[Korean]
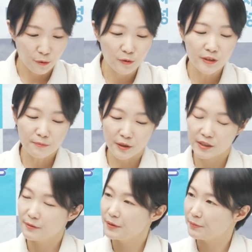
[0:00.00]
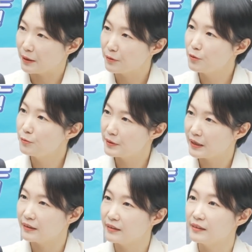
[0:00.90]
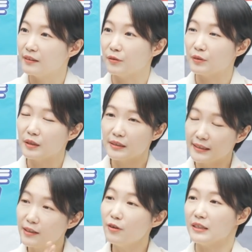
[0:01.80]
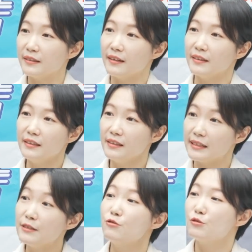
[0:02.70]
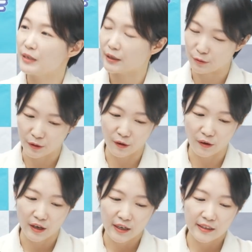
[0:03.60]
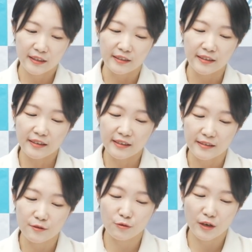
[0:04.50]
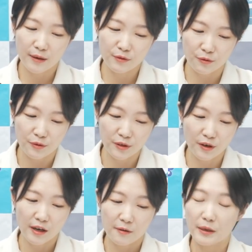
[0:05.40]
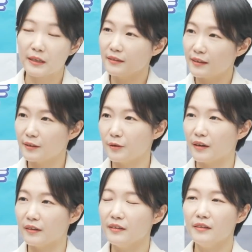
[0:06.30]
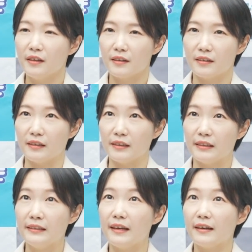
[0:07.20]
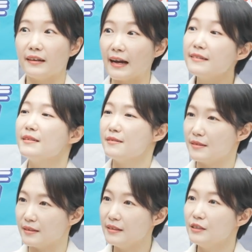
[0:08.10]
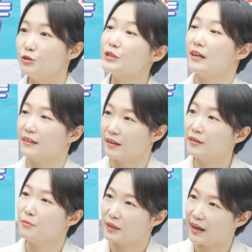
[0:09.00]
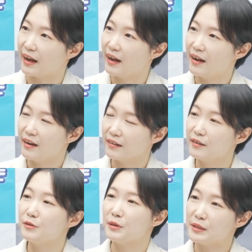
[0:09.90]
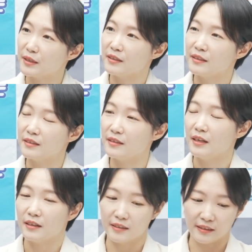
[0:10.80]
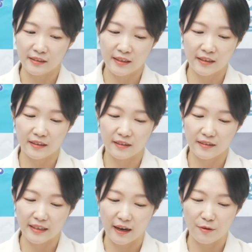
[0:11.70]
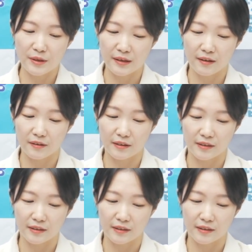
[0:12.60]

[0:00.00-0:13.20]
골든 퍼시픽 뱅코프라는 그런 지역 은행을 인수를 했고요. 음. 이 은행을 인수함으로써 뱅크 차터라는 그 은행 라이센스를 취득하게 된 겁니다. 오. 그래서 이제는 그 은행 자회사